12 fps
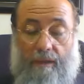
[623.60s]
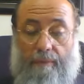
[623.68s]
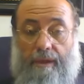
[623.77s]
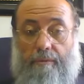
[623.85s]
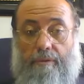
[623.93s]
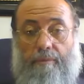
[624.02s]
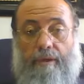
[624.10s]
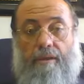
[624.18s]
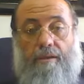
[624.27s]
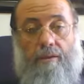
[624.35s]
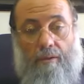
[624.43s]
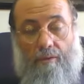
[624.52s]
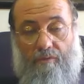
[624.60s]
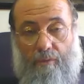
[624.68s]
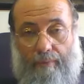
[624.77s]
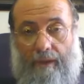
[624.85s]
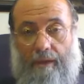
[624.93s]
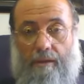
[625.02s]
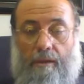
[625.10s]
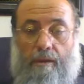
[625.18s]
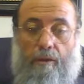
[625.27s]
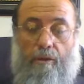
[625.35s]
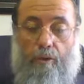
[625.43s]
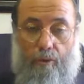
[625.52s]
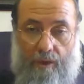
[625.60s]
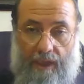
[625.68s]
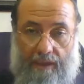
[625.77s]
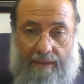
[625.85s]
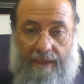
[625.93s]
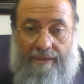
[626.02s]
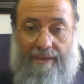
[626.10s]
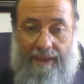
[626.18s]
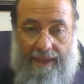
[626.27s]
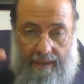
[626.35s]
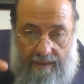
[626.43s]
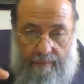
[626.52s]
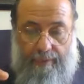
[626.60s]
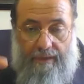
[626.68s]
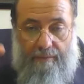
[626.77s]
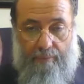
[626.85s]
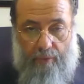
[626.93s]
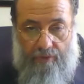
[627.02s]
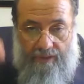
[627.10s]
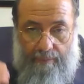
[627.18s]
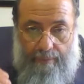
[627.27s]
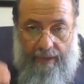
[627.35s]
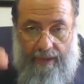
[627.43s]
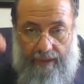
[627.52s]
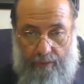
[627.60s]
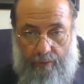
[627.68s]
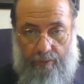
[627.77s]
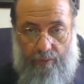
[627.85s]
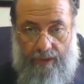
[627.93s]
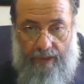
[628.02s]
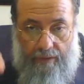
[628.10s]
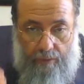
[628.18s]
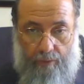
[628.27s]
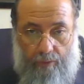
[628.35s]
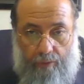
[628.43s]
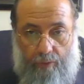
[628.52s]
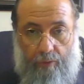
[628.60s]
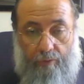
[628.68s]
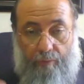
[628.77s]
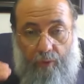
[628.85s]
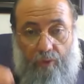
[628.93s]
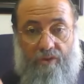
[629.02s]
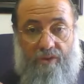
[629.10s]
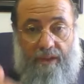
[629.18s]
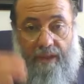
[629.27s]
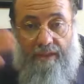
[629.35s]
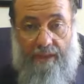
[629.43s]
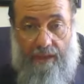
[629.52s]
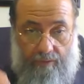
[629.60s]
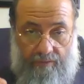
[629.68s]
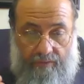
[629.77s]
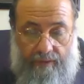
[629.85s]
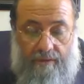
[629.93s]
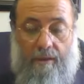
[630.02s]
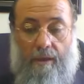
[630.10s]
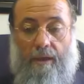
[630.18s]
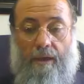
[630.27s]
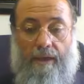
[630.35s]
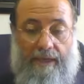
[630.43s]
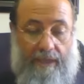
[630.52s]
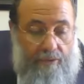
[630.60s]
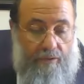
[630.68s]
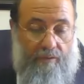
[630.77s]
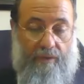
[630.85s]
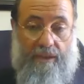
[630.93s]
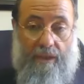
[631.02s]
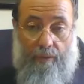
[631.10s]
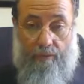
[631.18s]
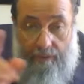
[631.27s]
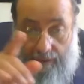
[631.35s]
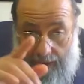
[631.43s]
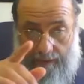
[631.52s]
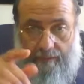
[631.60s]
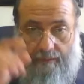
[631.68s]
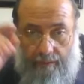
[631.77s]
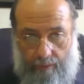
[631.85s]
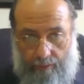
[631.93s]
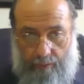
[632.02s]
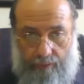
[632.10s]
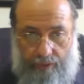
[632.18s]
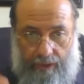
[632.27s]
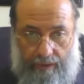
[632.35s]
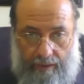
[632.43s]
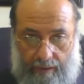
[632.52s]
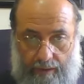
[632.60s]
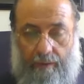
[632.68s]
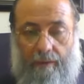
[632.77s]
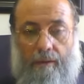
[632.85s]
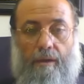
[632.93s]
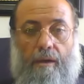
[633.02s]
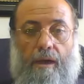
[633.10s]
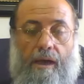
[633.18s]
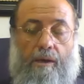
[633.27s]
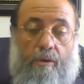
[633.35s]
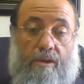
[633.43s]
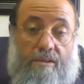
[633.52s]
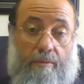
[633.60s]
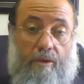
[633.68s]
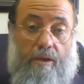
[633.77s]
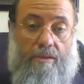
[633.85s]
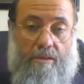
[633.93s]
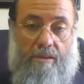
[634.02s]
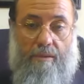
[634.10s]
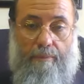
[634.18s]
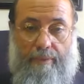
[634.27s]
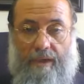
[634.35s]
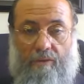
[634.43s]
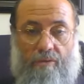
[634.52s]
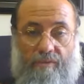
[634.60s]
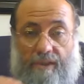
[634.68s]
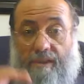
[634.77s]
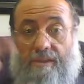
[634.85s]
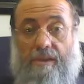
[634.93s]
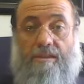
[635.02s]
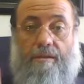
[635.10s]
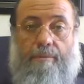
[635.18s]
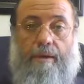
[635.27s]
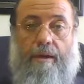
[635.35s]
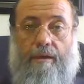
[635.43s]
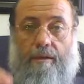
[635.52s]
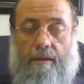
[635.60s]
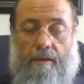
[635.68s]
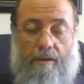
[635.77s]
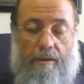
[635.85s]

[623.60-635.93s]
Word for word: D'après Rabbi Meir, il dit non, il ne faut pas la date et l'espace pour séparer le nom de l'un du nom de l'autre, pour considérer que c'est un tofes. Et là, il suffit qu'il y ait une date entre chacun. Alors à ce moment-là, ça s'appelle un tofes et ça sépare